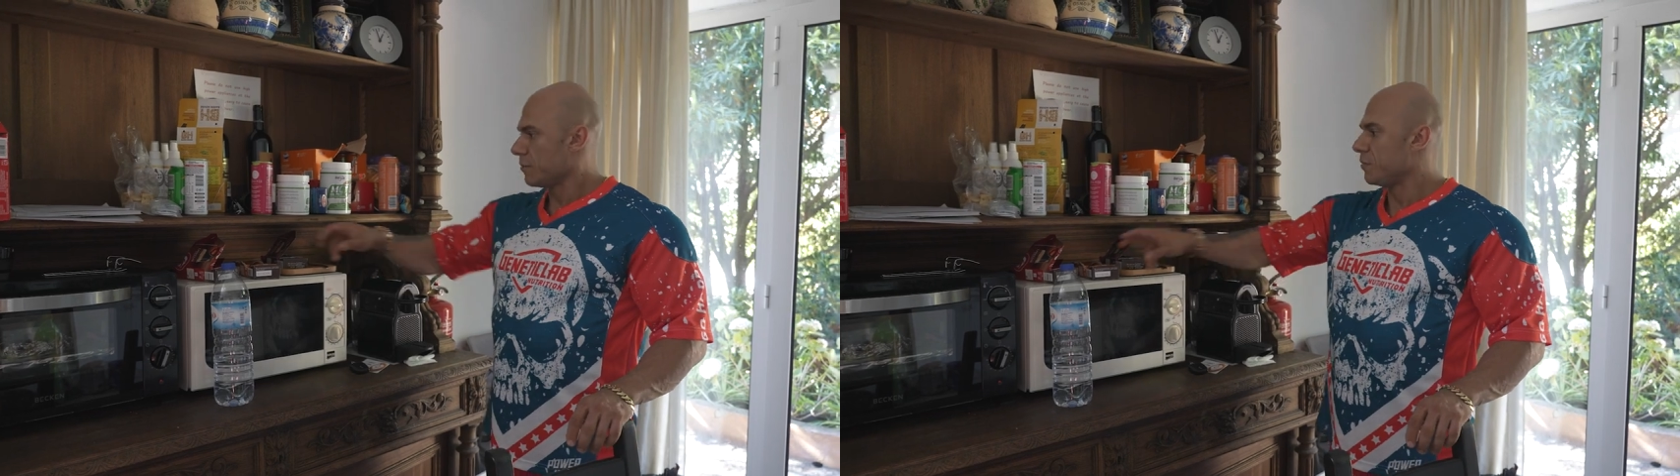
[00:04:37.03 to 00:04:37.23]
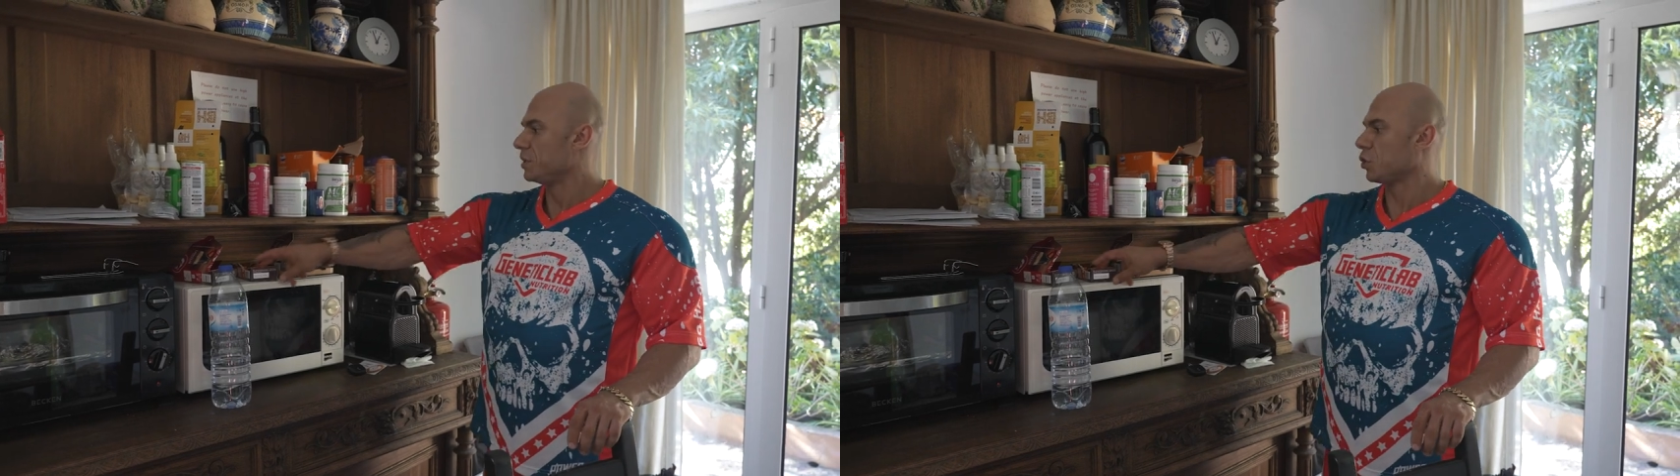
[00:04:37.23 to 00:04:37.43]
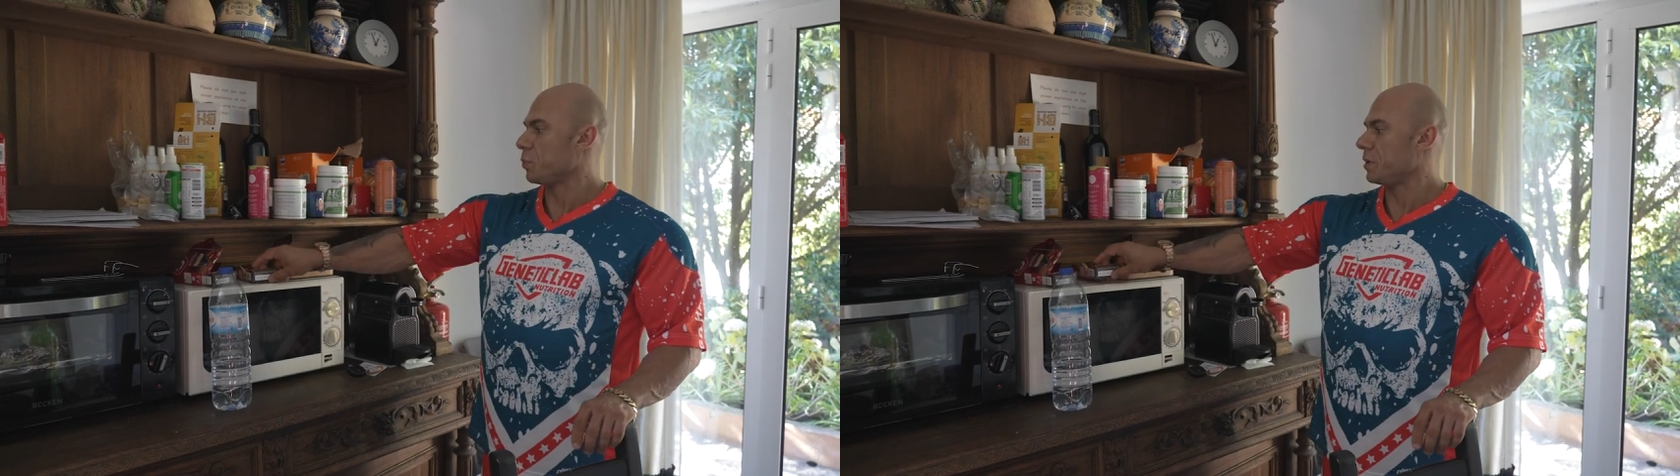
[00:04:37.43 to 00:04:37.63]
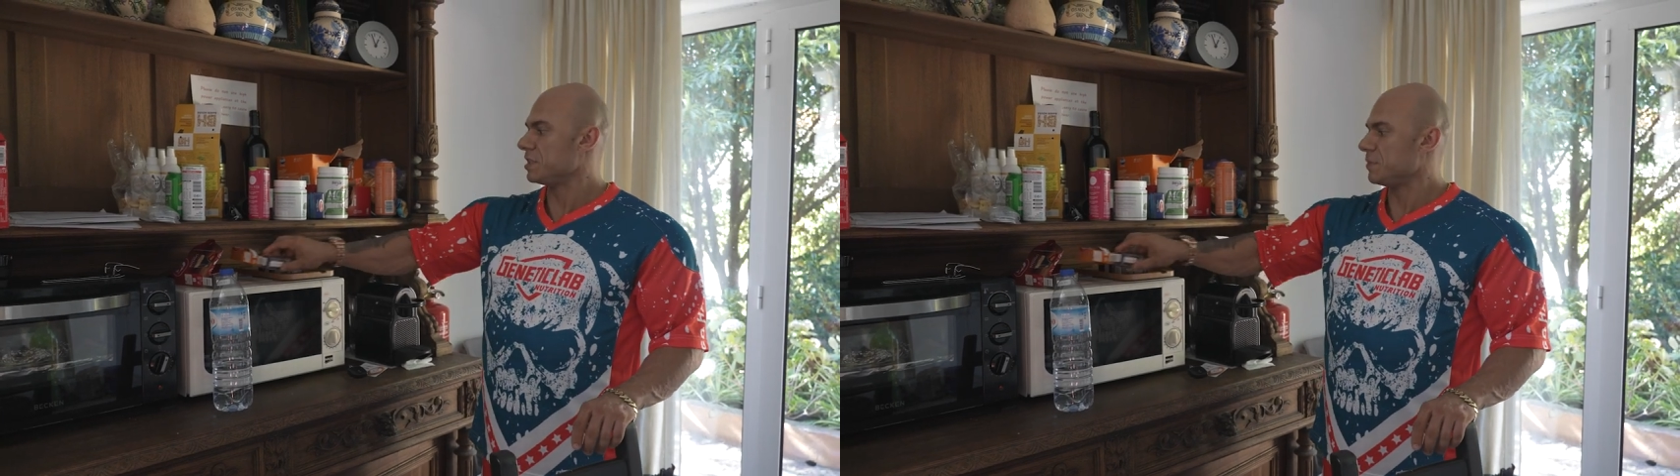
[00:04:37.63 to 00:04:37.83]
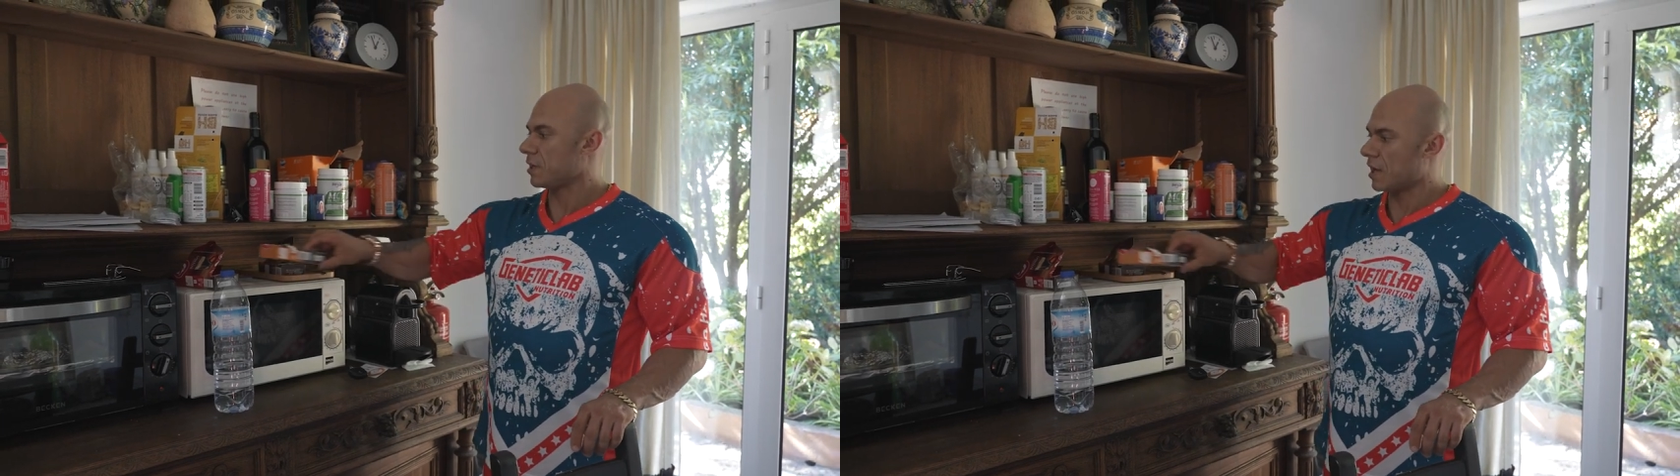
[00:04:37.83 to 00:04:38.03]
Мы накупили
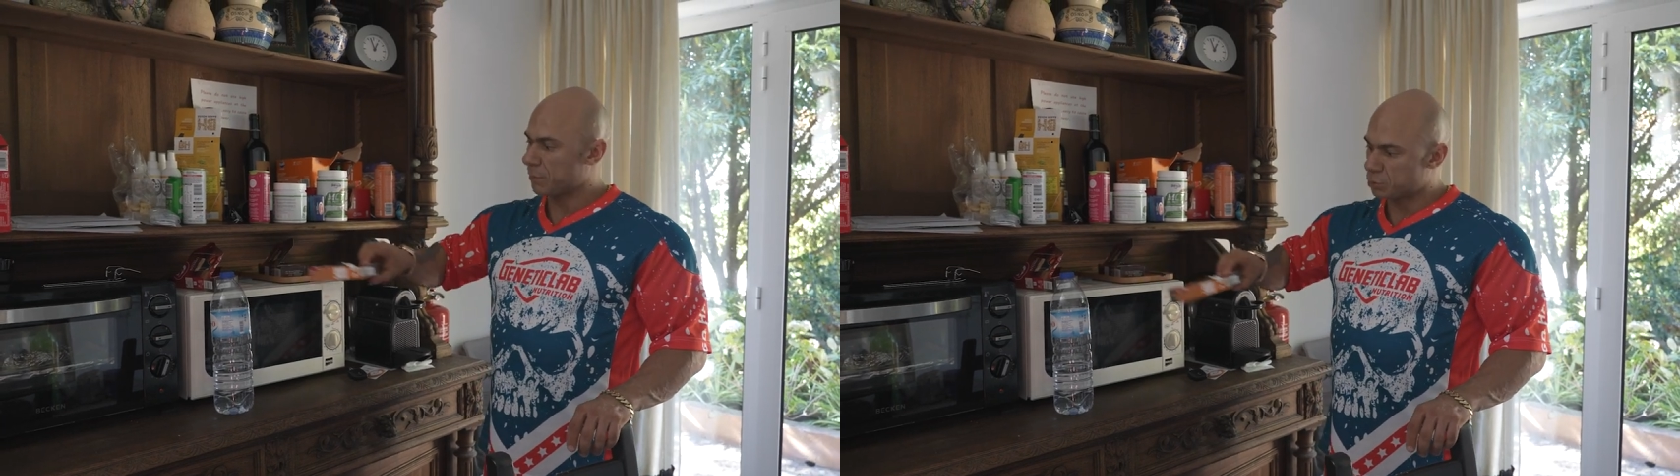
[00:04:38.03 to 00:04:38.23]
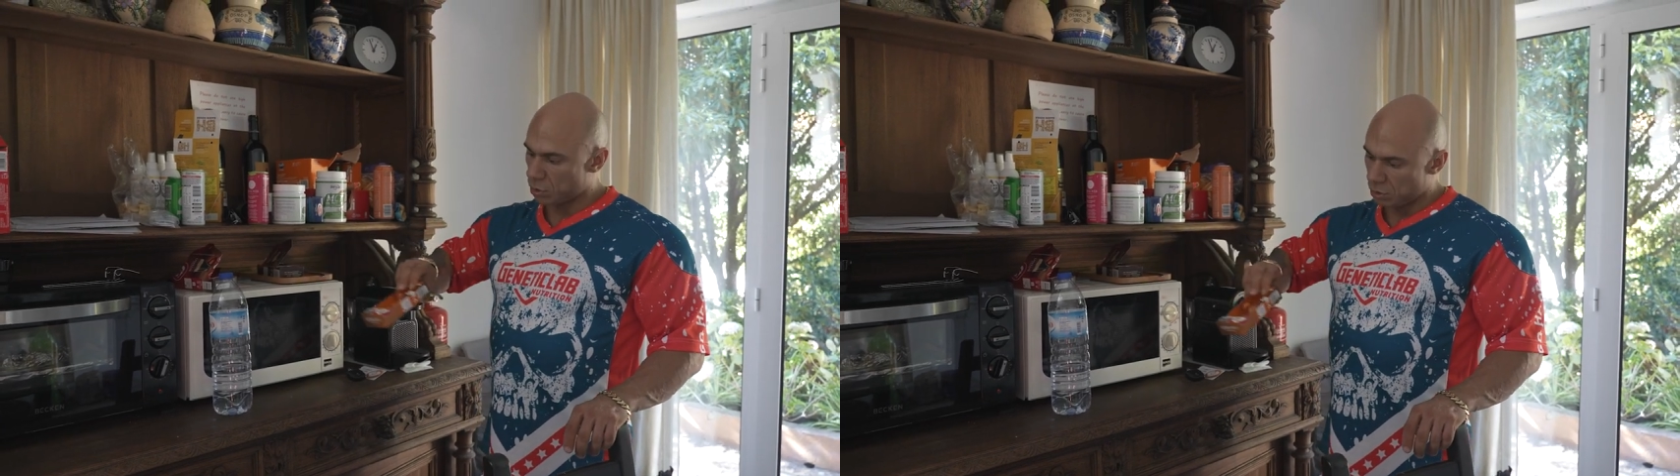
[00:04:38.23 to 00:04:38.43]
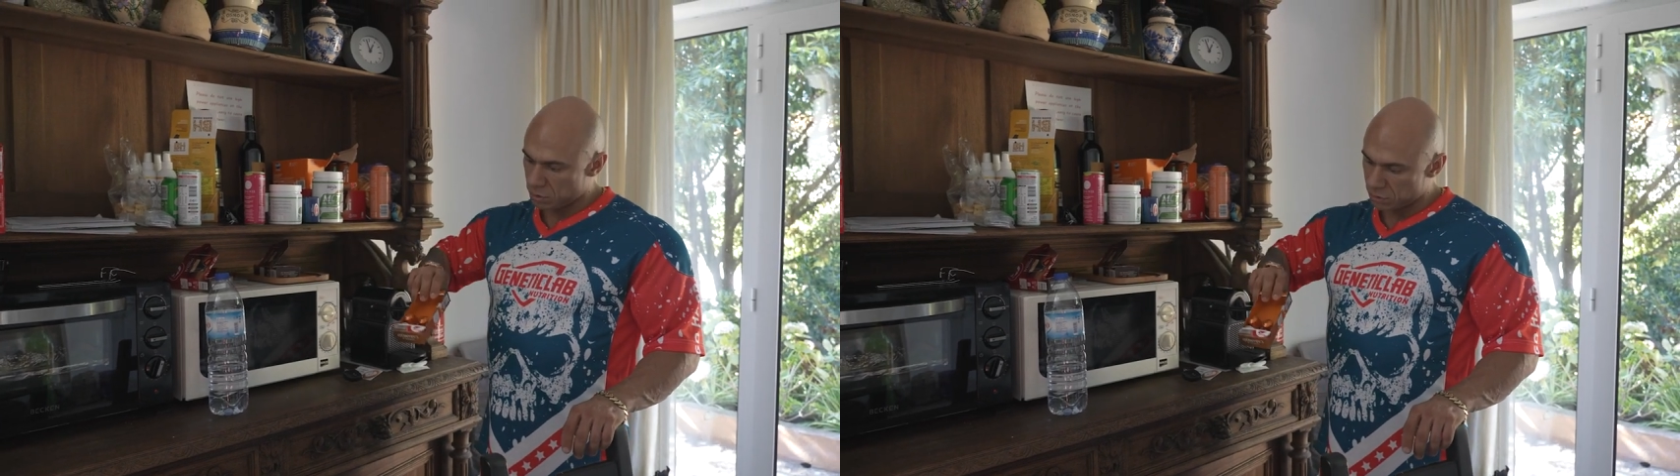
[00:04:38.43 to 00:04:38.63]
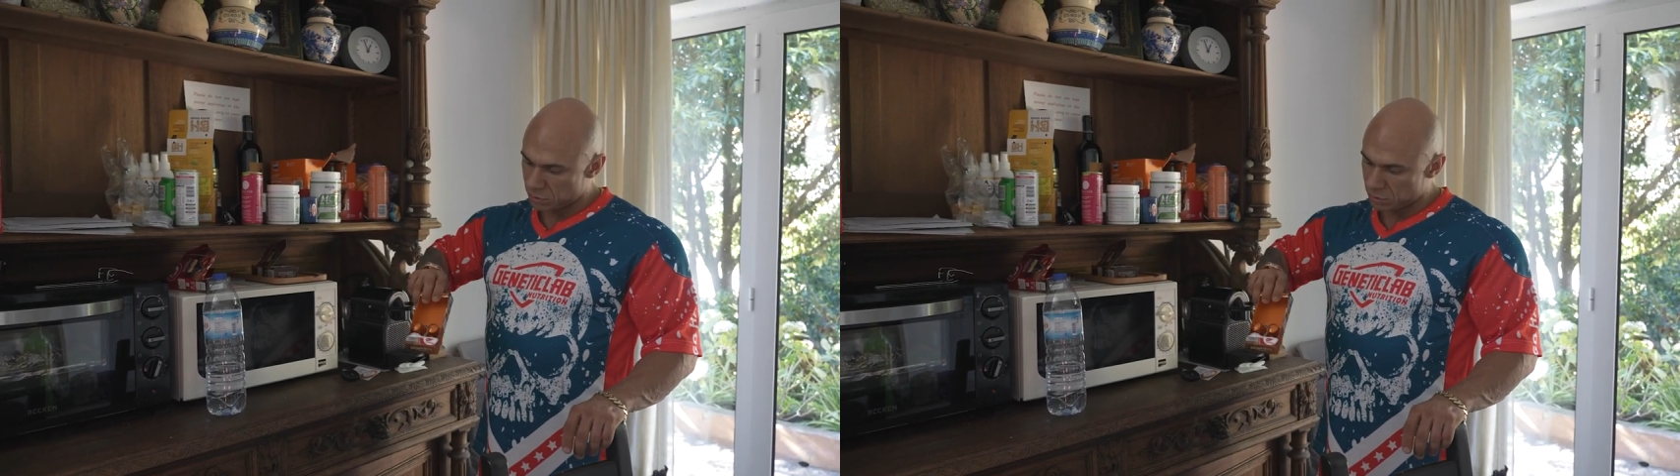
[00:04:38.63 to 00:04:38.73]
себе капсул.